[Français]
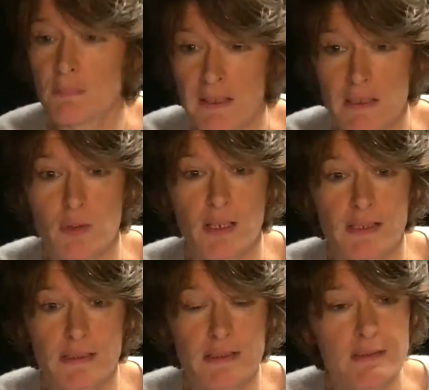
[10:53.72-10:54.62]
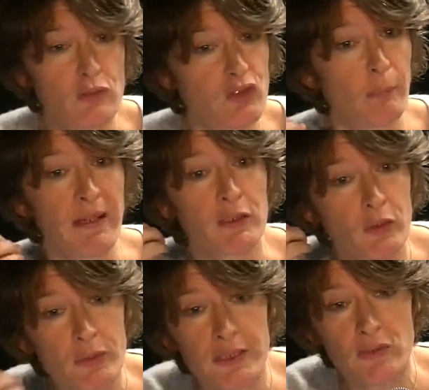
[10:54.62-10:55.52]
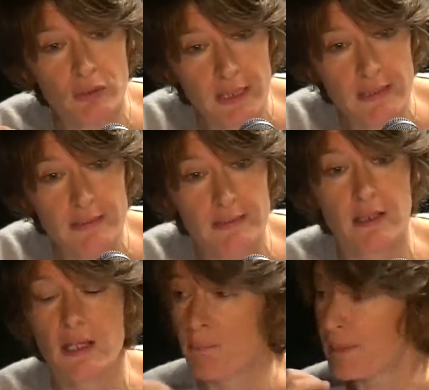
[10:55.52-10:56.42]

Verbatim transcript: une des particularités. Ce ne sont pas que des journalistes.